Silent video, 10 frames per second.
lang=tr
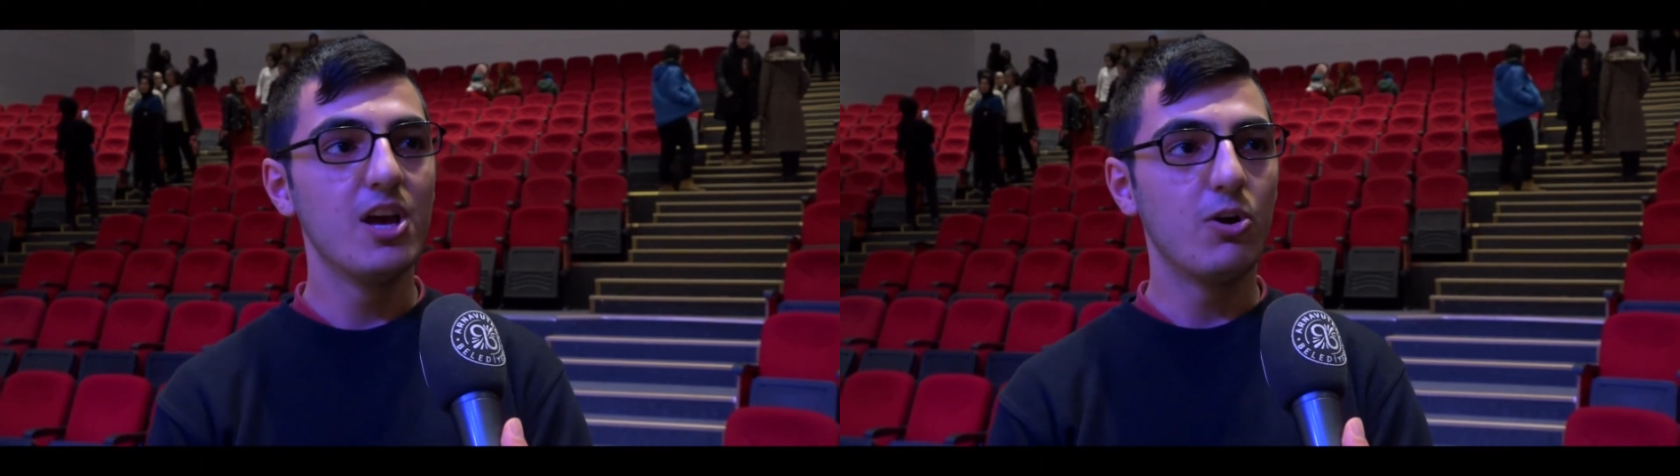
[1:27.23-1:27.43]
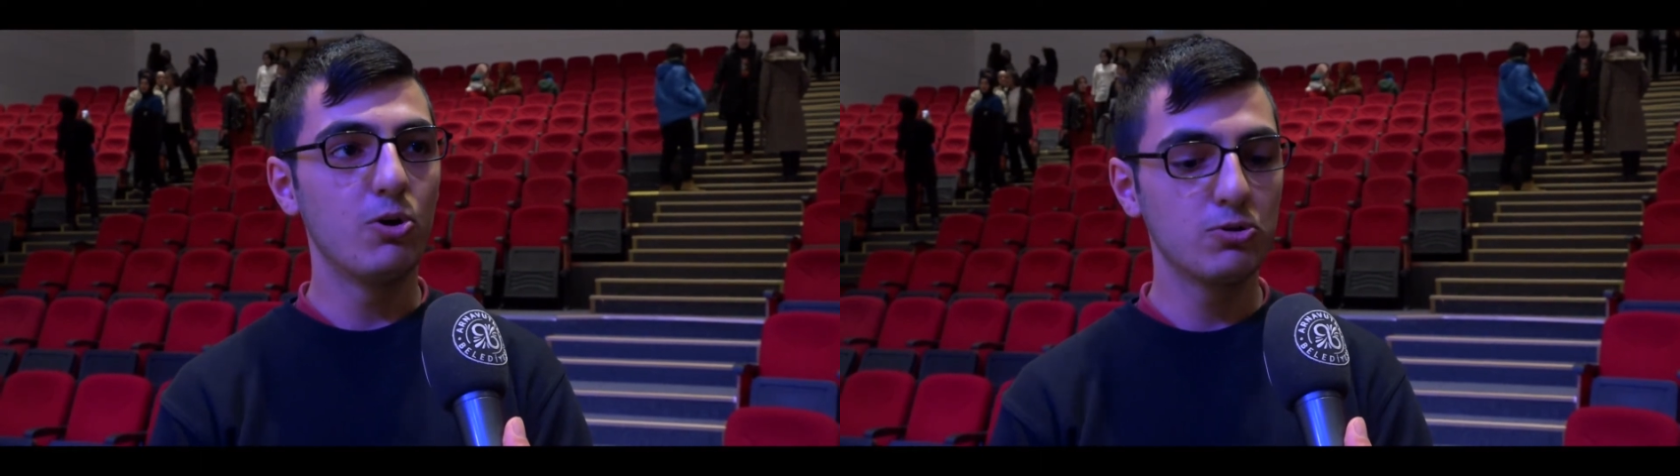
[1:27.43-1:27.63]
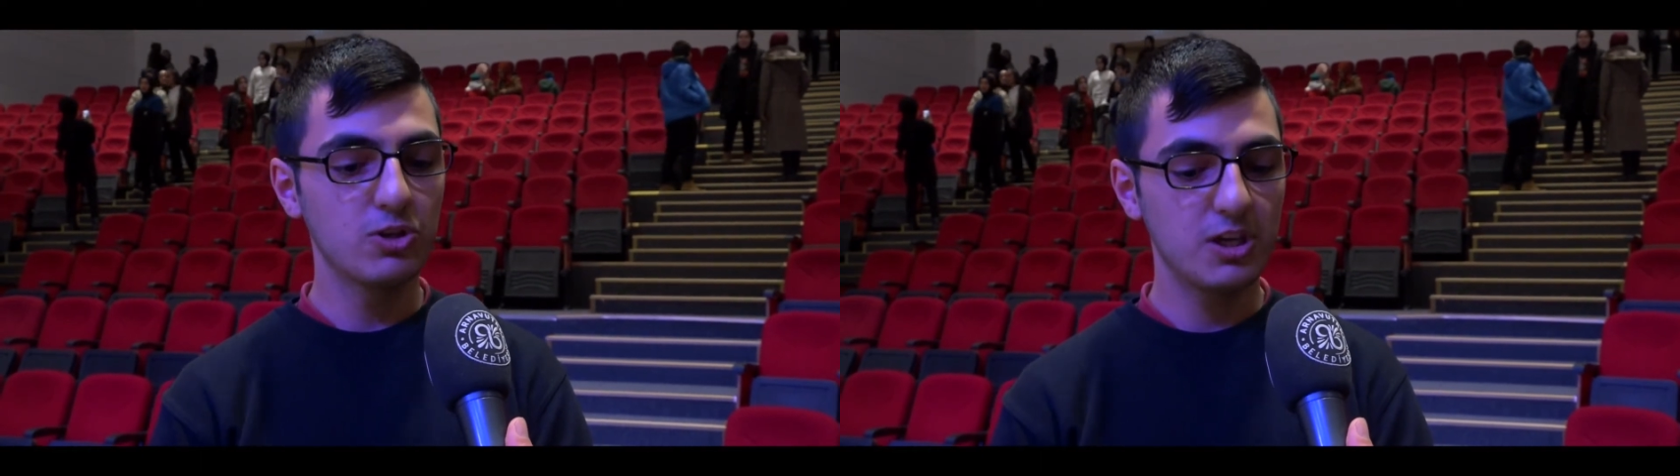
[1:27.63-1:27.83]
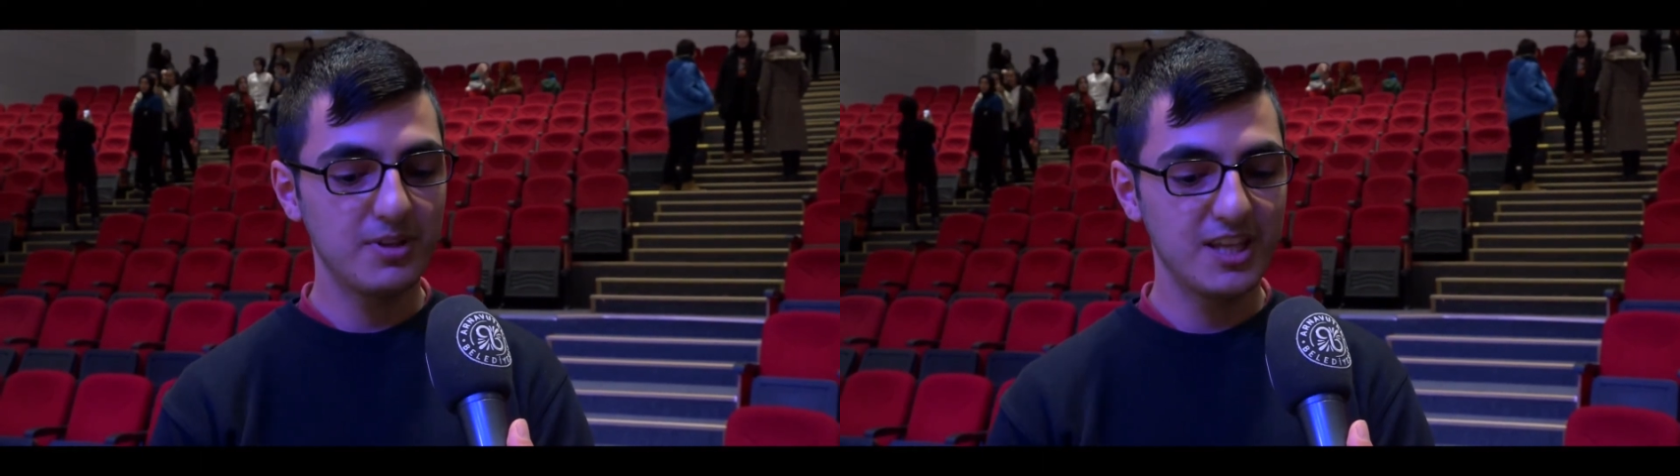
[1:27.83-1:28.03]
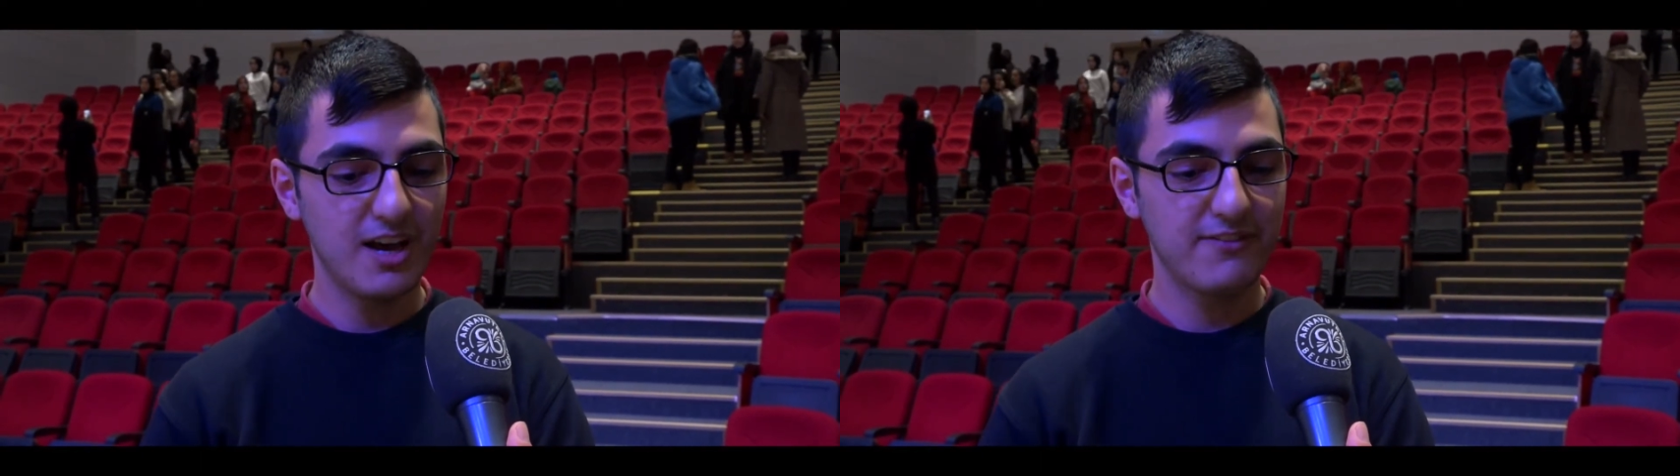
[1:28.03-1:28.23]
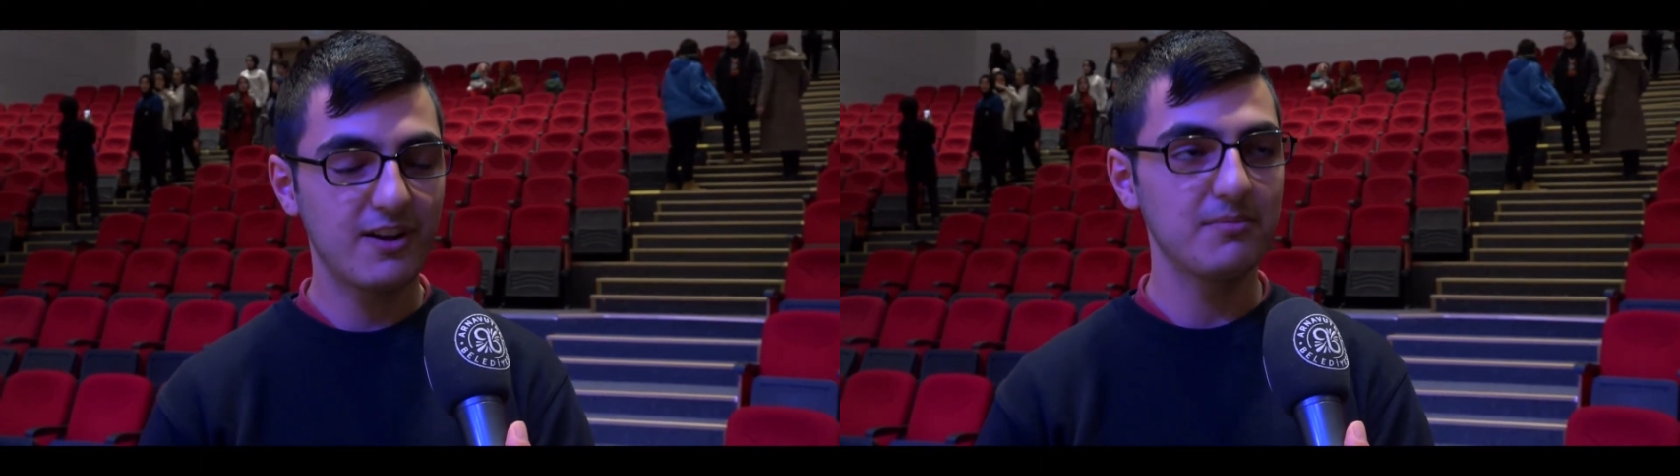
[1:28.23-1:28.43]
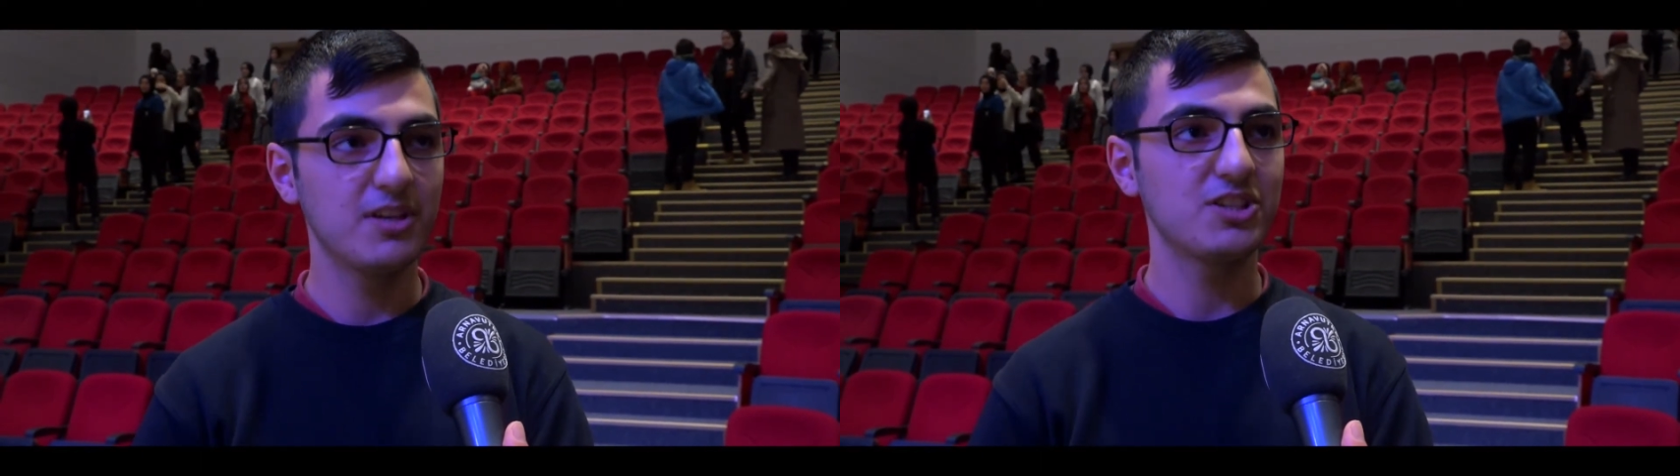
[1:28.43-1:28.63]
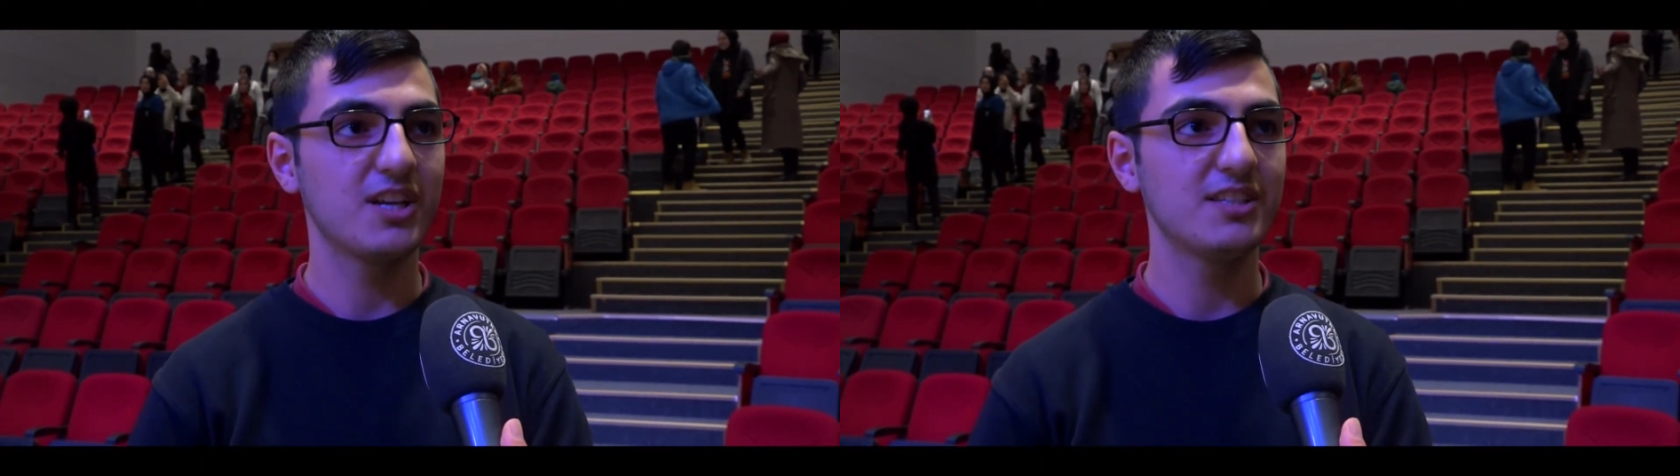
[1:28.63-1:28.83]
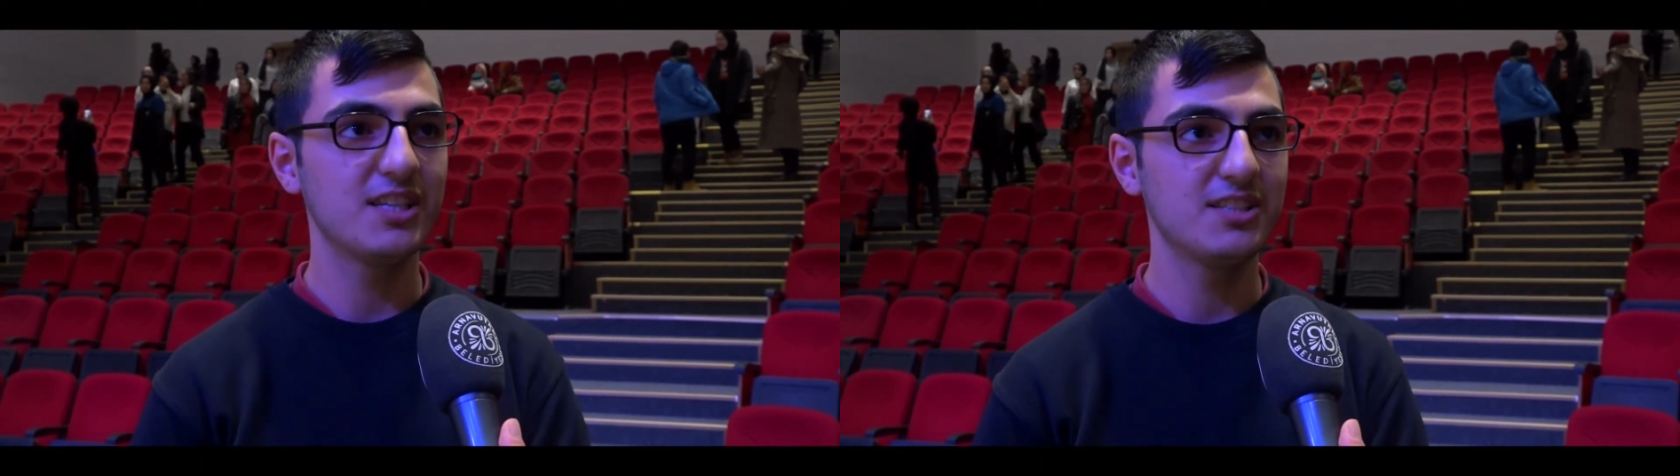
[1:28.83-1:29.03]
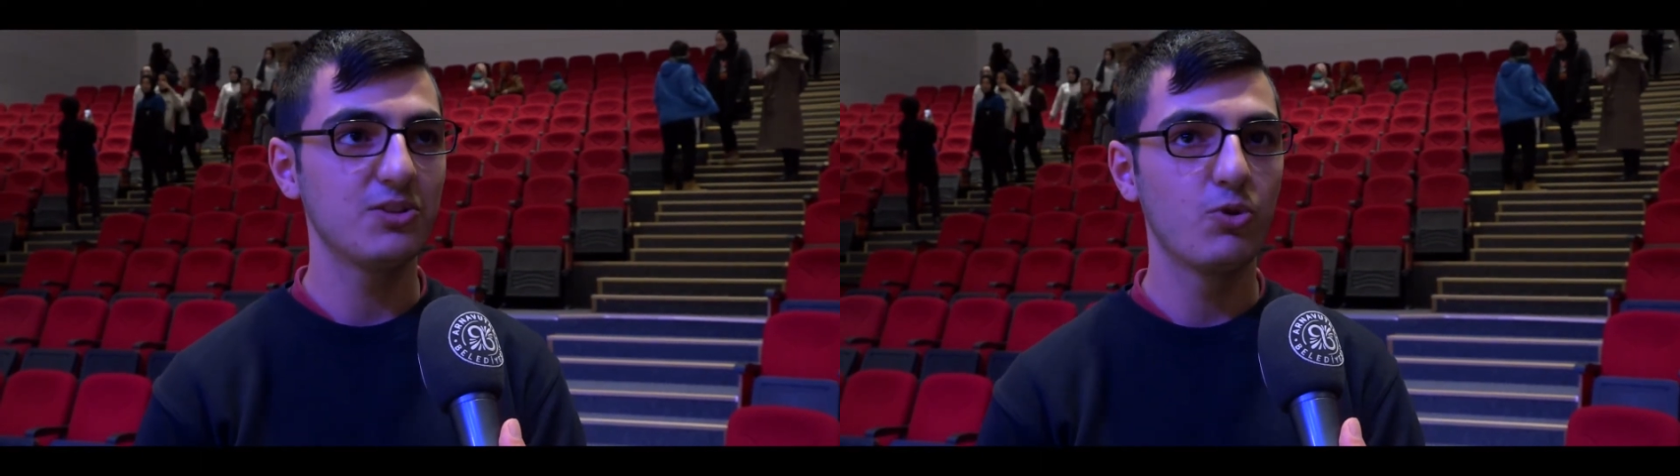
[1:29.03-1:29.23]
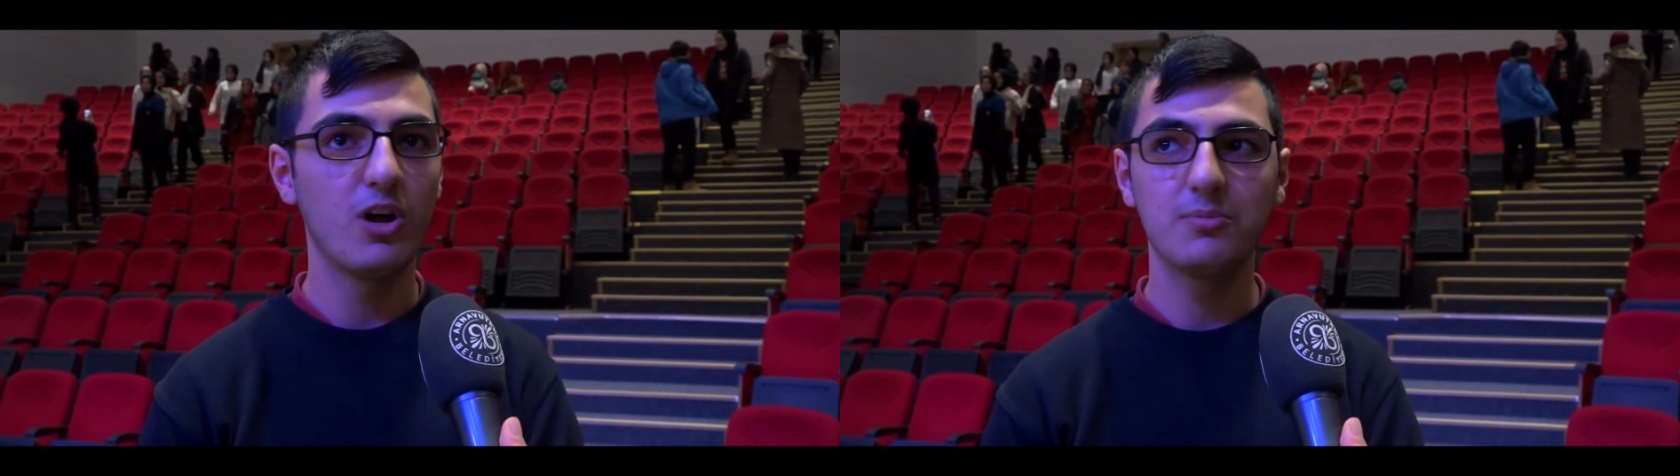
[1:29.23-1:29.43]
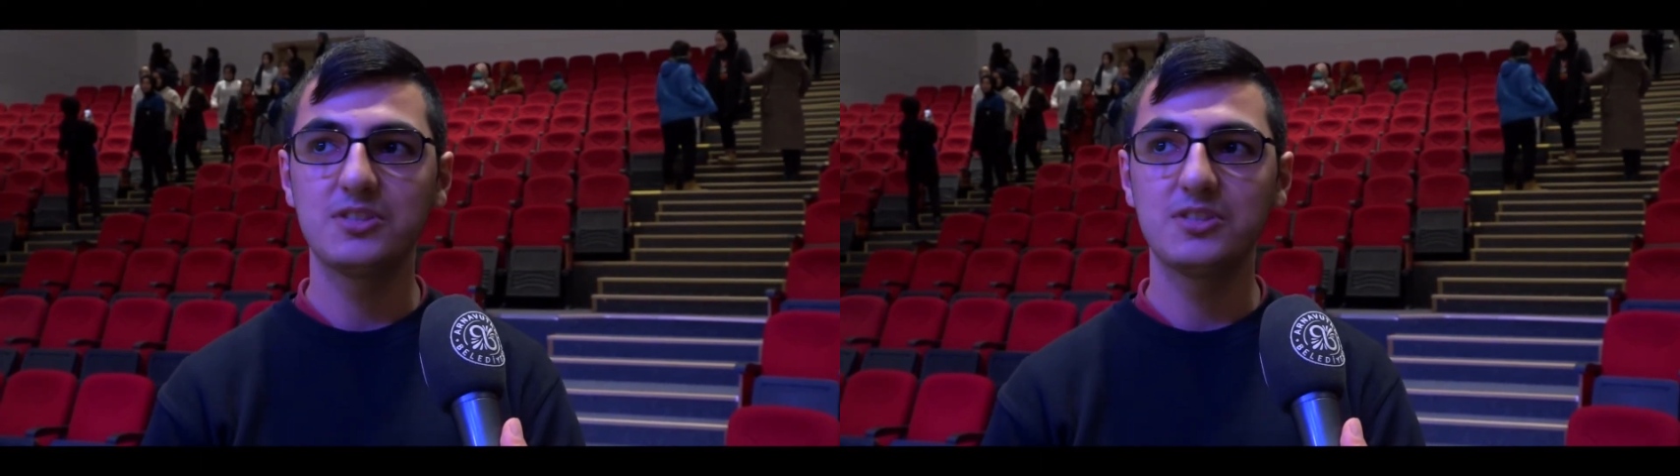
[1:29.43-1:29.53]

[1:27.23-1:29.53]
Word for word: olduğu gibi diyaframdan çıkan sesle doğal